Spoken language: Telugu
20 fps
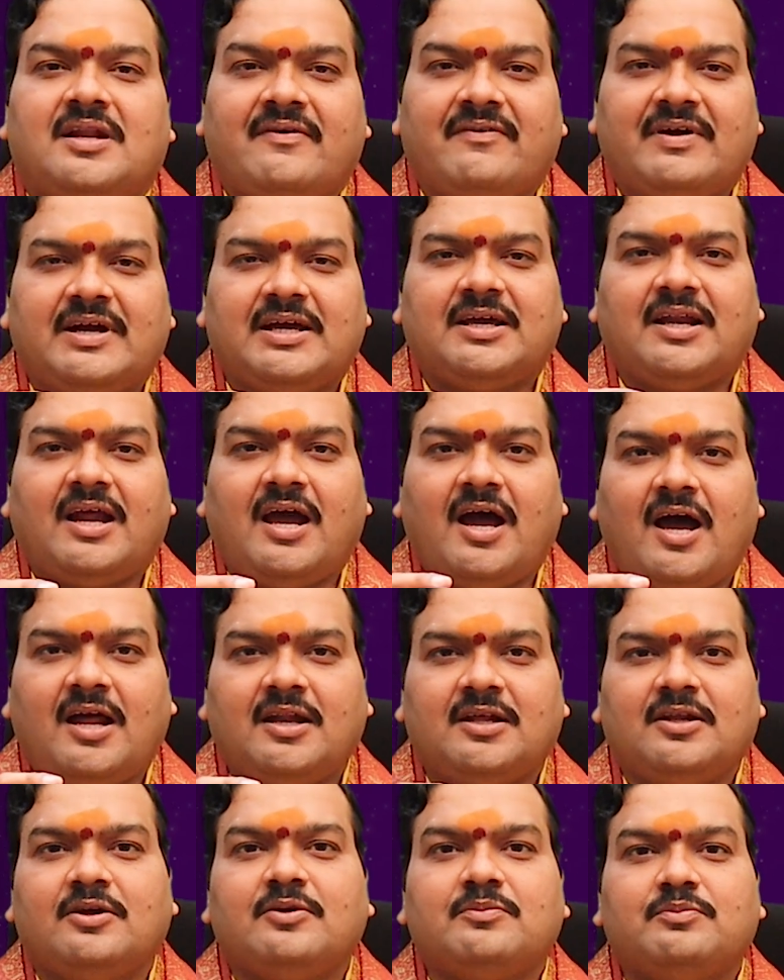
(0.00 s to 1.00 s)

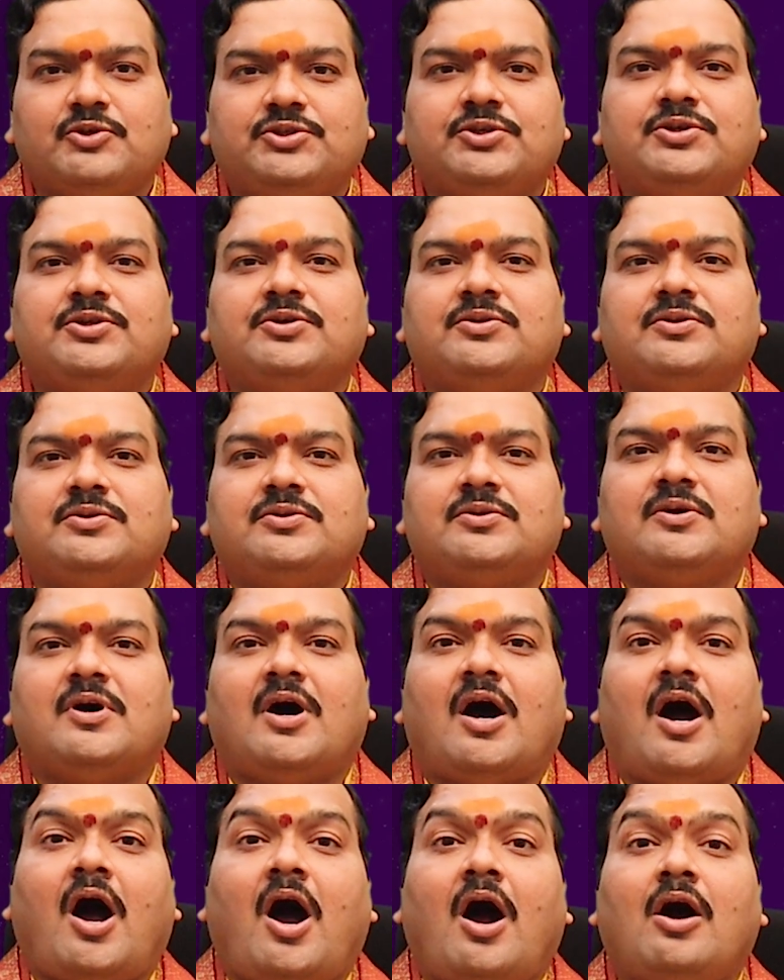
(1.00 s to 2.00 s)
నవగ్రహాలలో బుధుడు
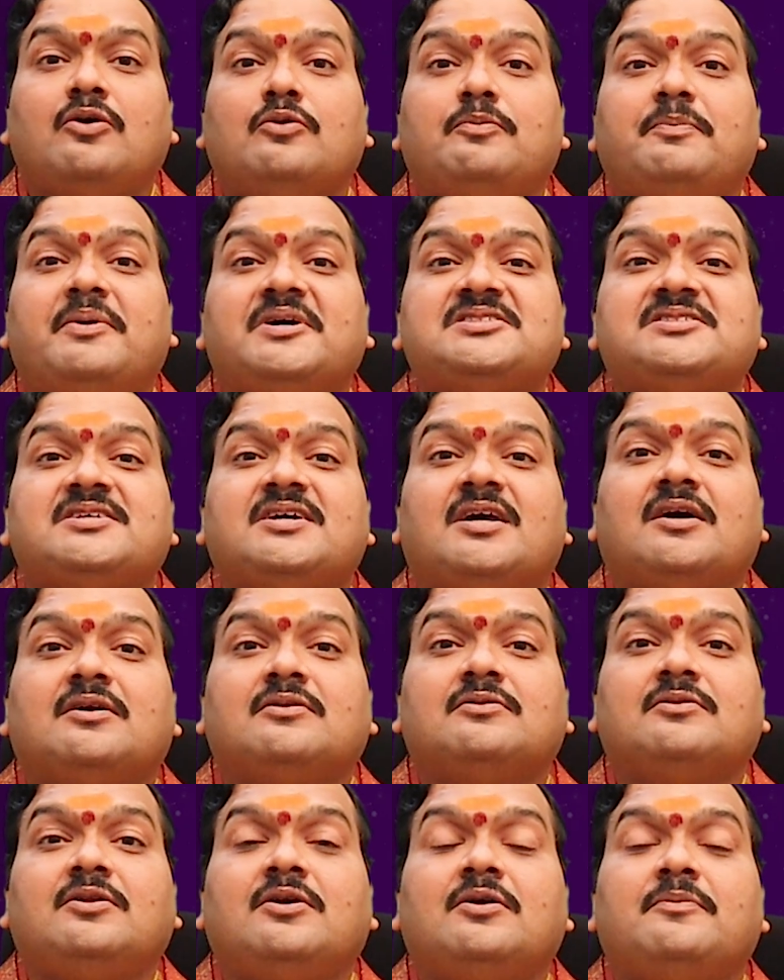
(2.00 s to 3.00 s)
ఆకుపచ్చ
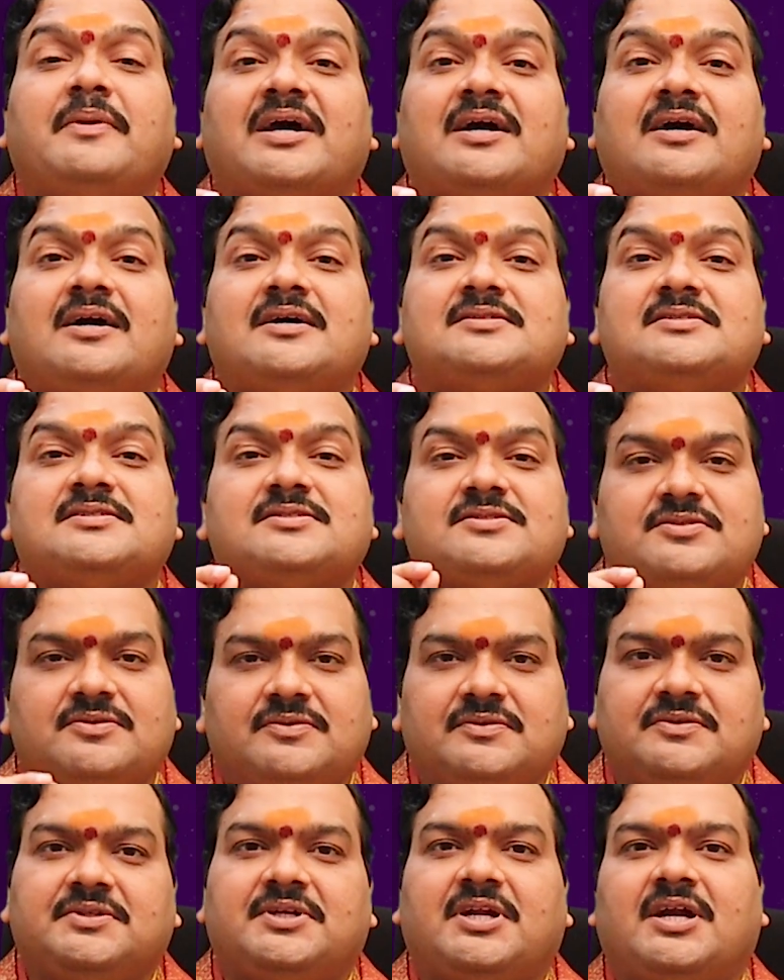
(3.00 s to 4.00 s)
రంగులో
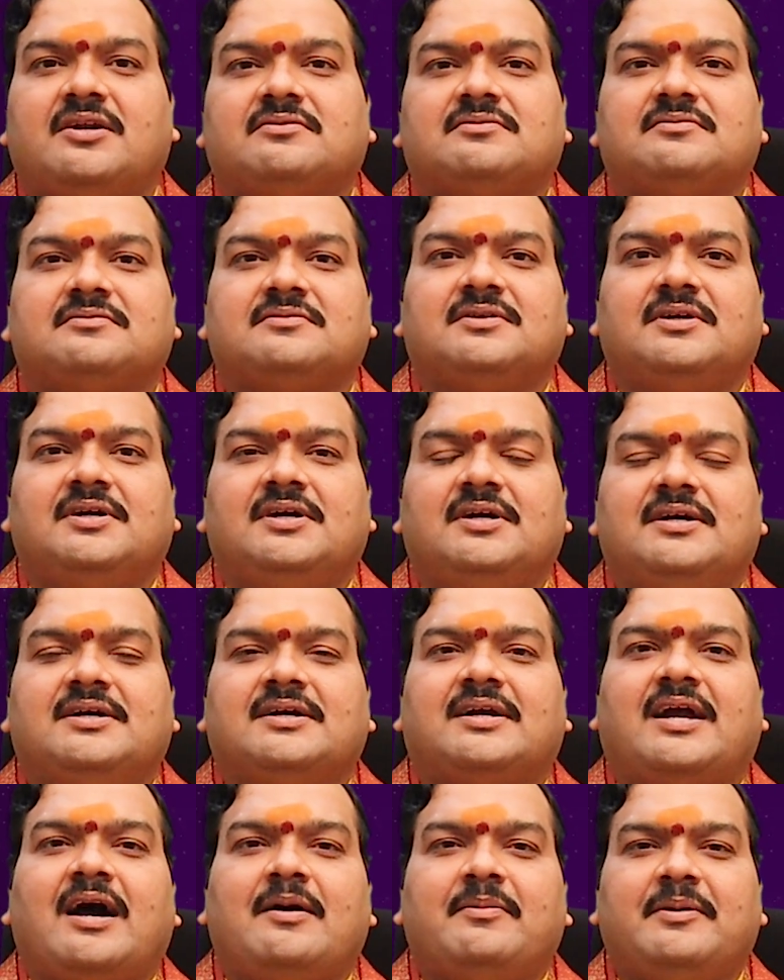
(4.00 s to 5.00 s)
ప్రకాశిస్తూ ఉంటాడు
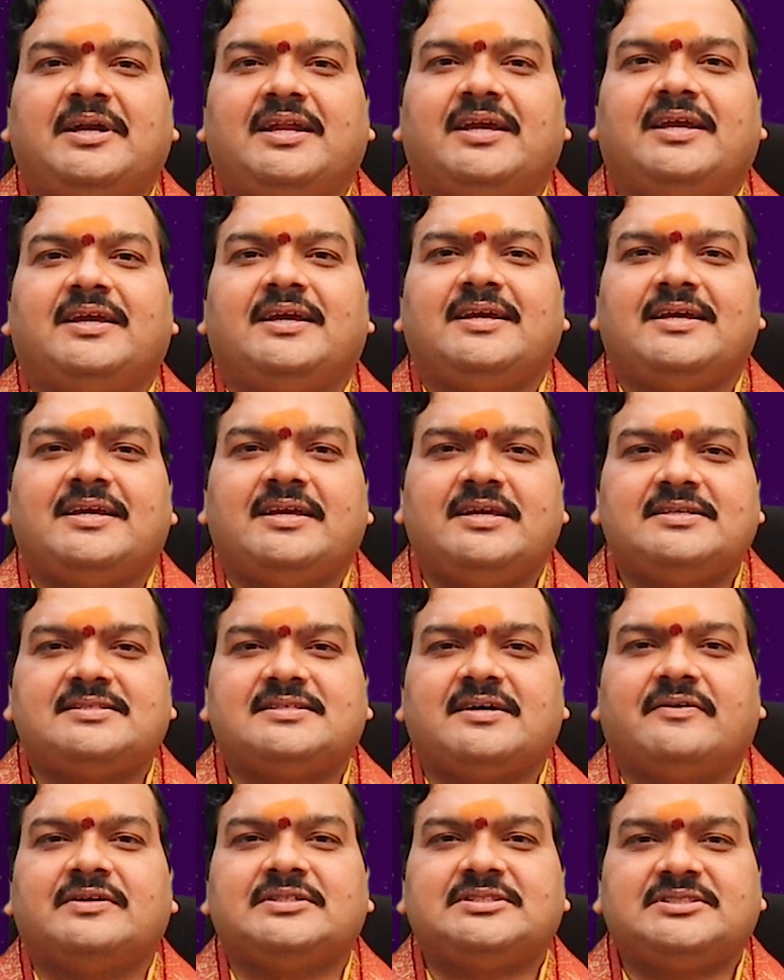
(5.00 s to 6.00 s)
కాబట్టి ఈ
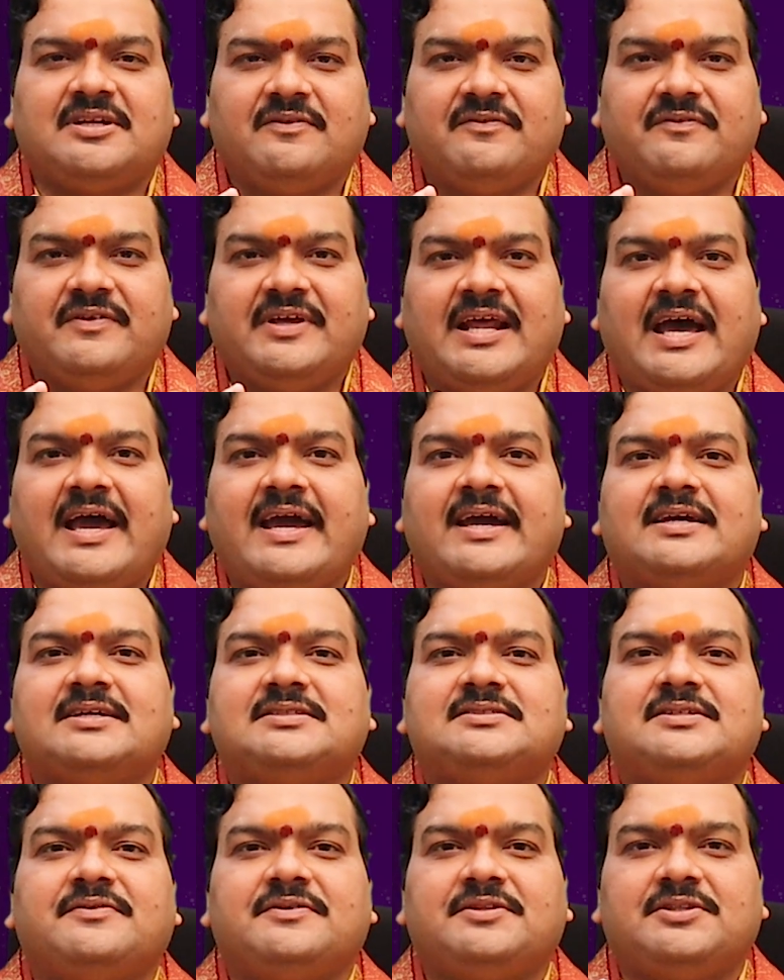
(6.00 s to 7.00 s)
సంవత్సరం వినాయక
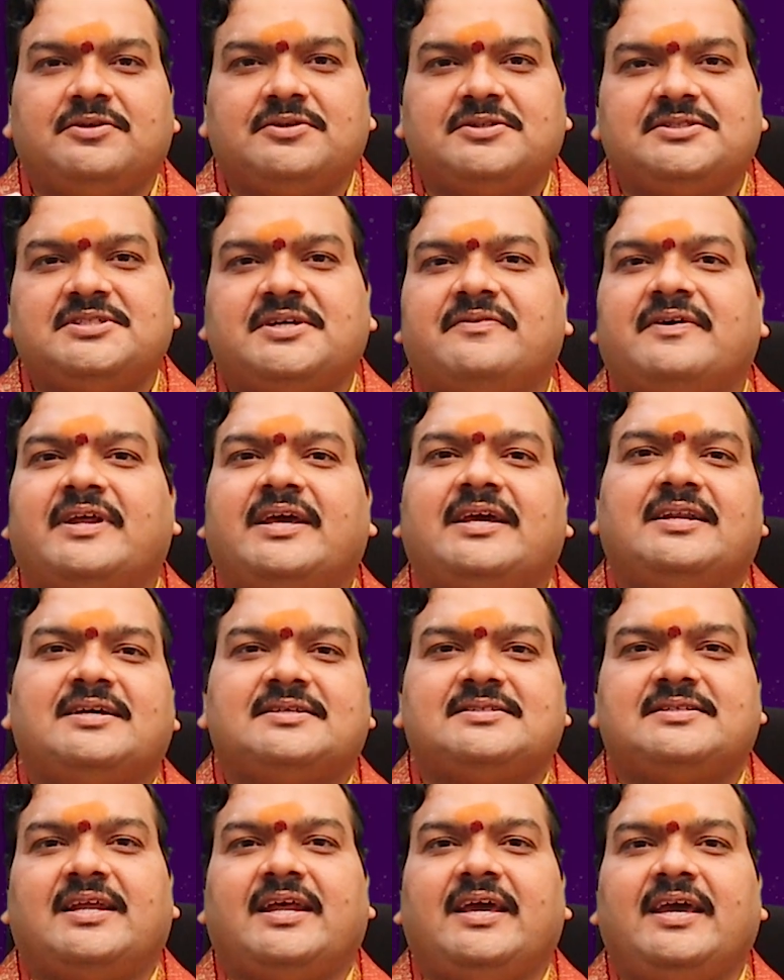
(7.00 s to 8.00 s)
చవితి రోజు
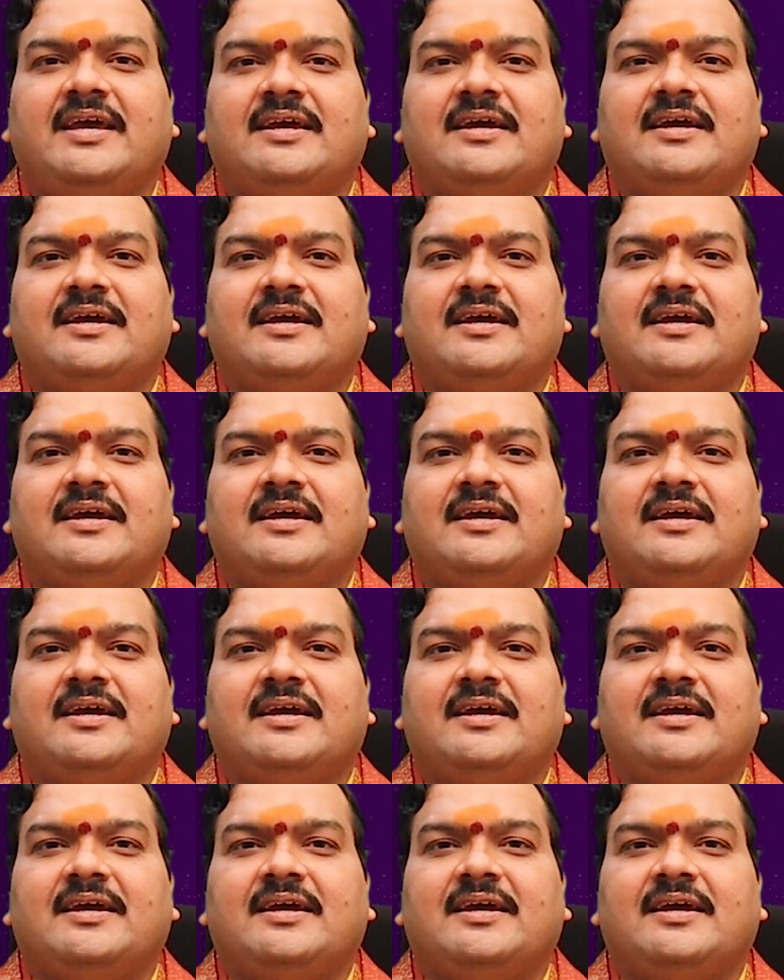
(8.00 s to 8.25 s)
ఎవరైనా సరే